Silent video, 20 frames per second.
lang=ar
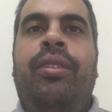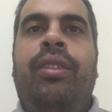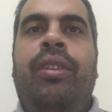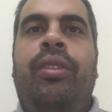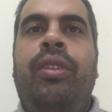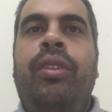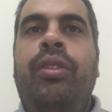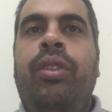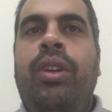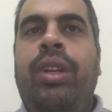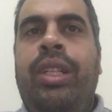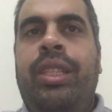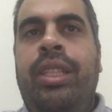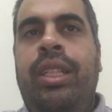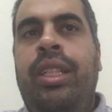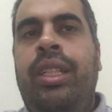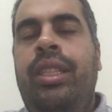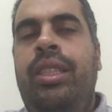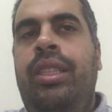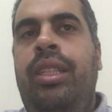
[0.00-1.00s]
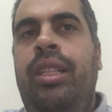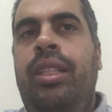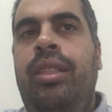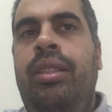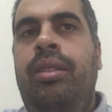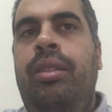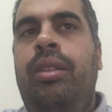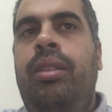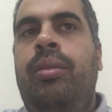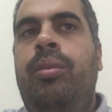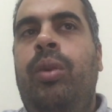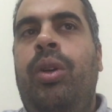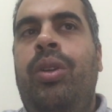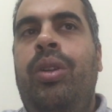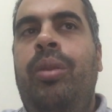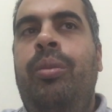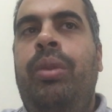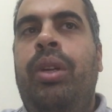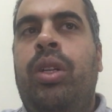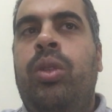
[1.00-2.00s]
ففي فوائد كتيرة جدا
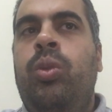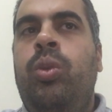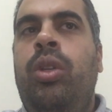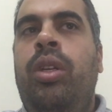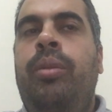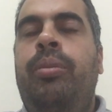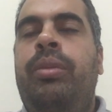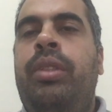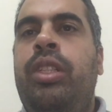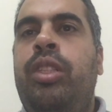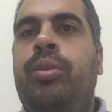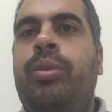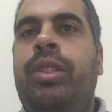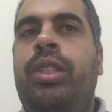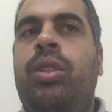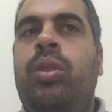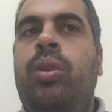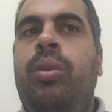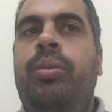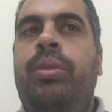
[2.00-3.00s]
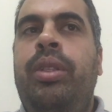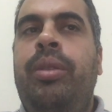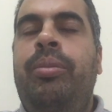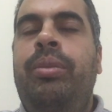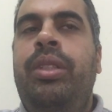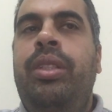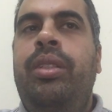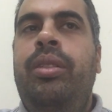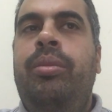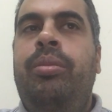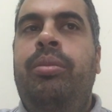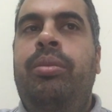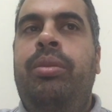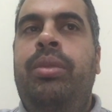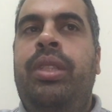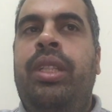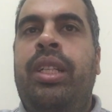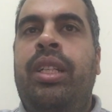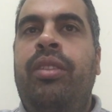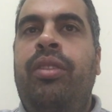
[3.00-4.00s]
المقاولين بياخدوها بتشمل ان هو بيبني
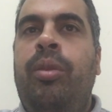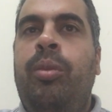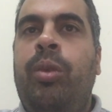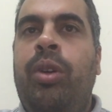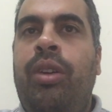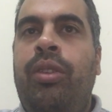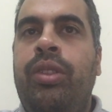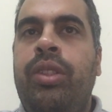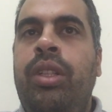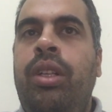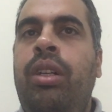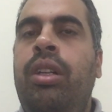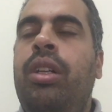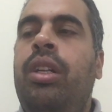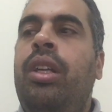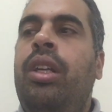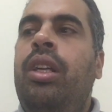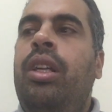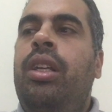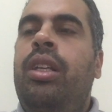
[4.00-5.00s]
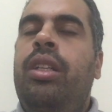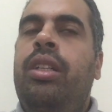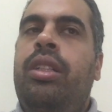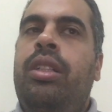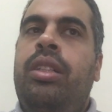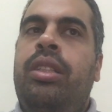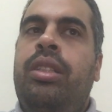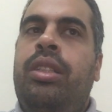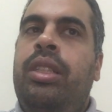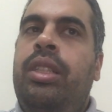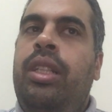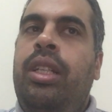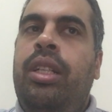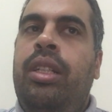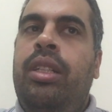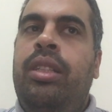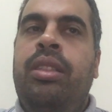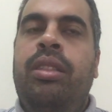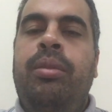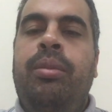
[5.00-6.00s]
بتكلفة منخفضة آه،
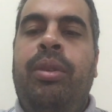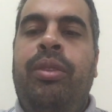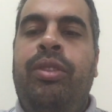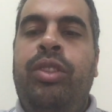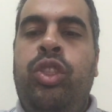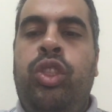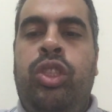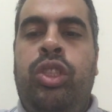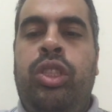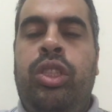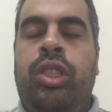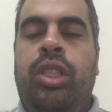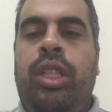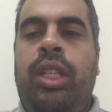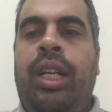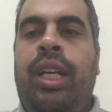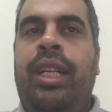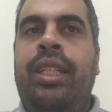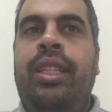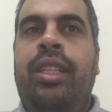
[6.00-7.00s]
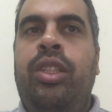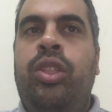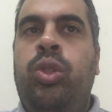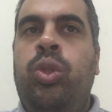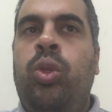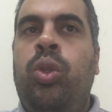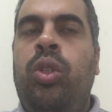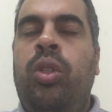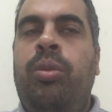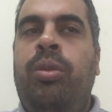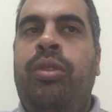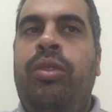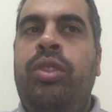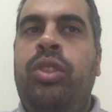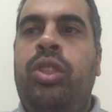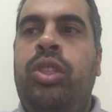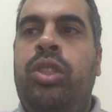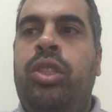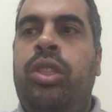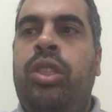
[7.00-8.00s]
نتيجة ان مفيش اعادة للشغل
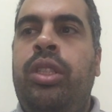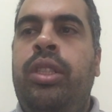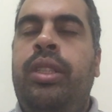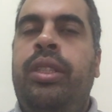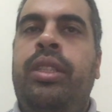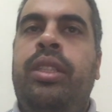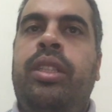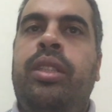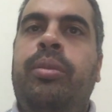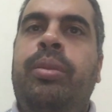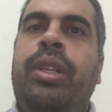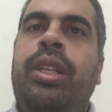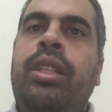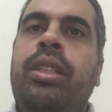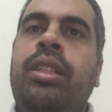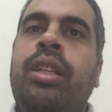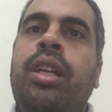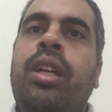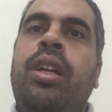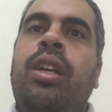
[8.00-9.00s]
مفيش ريبيلد